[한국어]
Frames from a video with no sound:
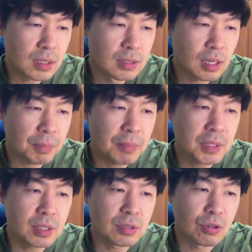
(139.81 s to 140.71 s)
그냥
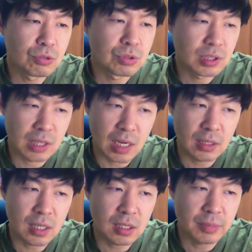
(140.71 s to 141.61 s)
판매되는 경우들이
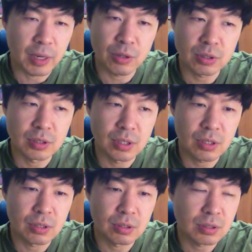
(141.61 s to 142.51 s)
상당히
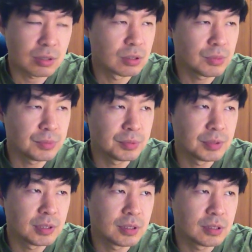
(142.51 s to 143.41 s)
많거든요. 그래서 그런
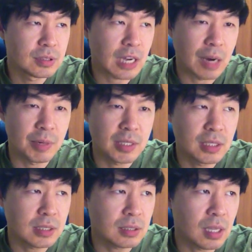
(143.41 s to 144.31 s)
부분들을 감안을
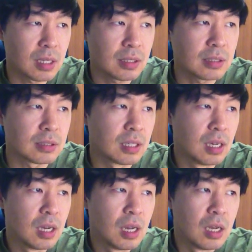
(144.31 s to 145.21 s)
했을 때에는
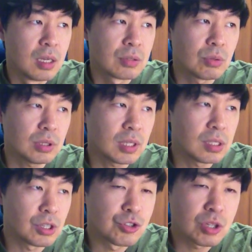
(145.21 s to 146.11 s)

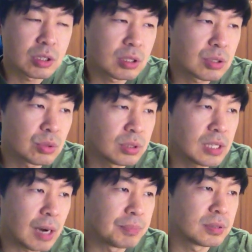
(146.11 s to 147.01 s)
통기타를 연주하는데
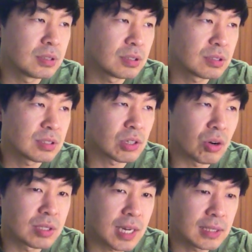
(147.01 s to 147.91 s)
손이 아픈 거는
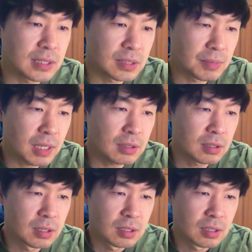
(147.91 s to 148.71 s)
정상이지만